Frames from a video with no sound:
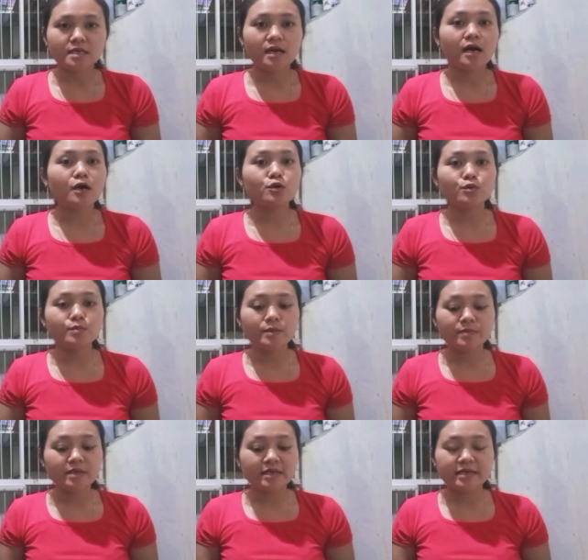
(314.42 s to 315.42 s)
aku
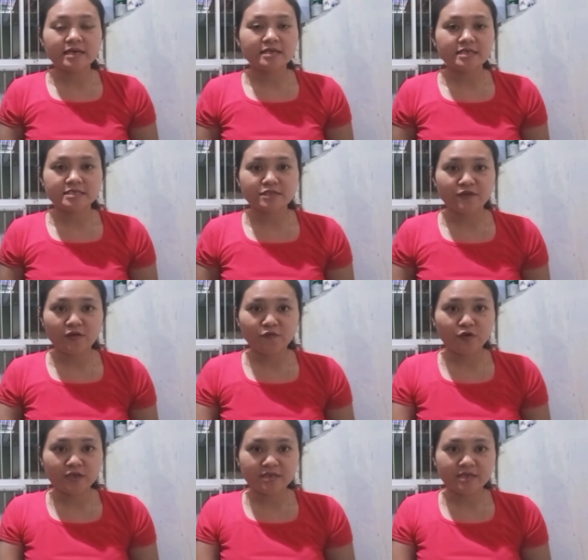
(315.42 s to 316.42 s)
memberikan kitchen
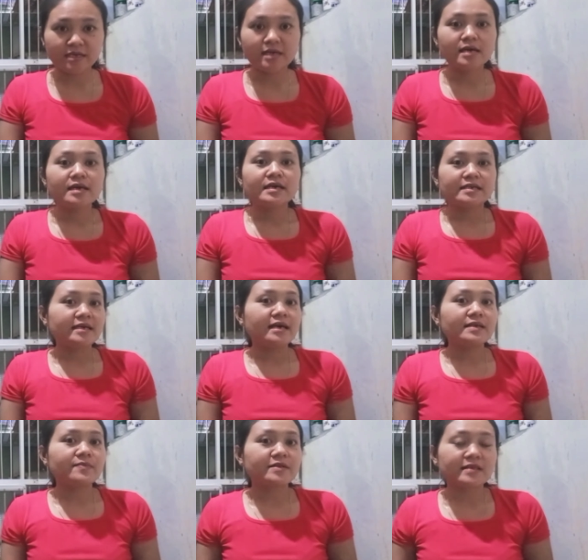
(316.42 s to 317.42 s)
flavor ini di
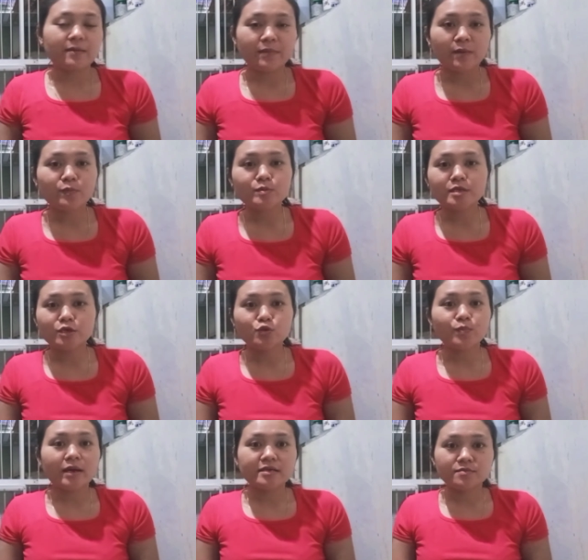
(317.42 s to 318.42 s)
hari pertama punya itu
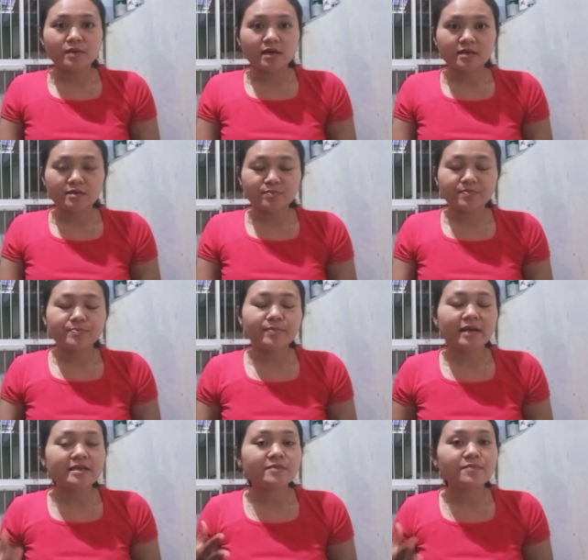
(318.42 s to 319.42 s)
padat banget
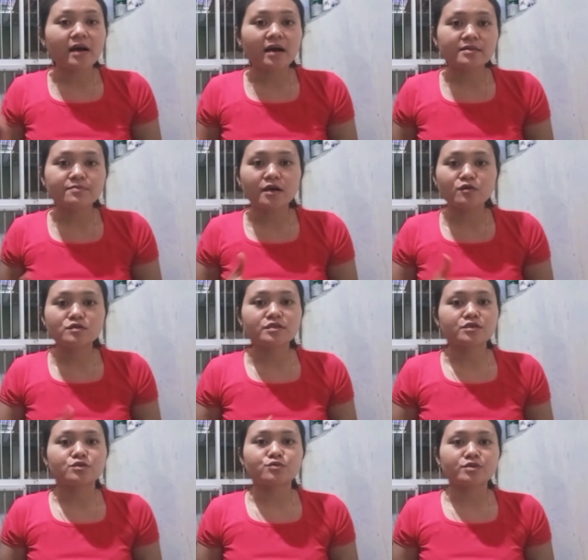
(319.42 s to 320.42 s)
padat banget bagus
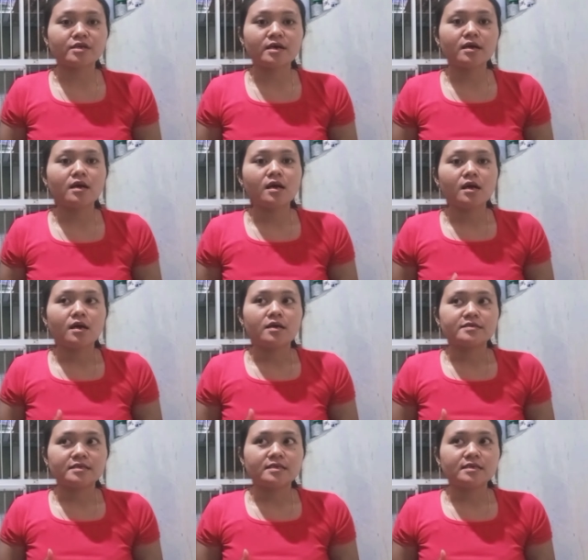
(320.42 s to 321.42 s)
teksturnya
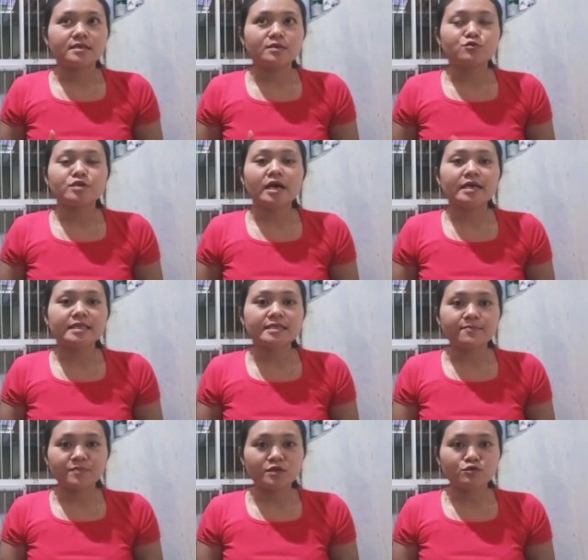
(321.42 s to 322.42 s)
jadi udah
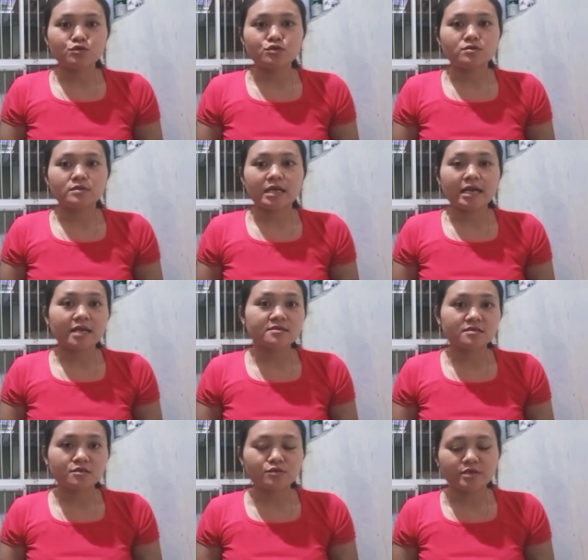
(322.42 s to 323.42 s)
hitam terus keras
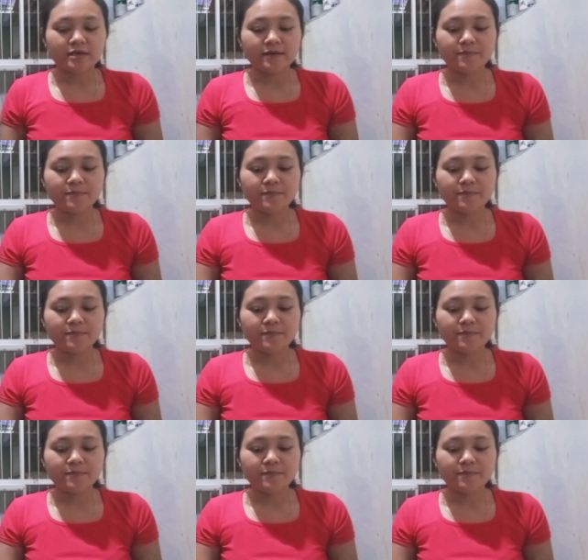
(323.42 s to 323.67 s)
gitu ya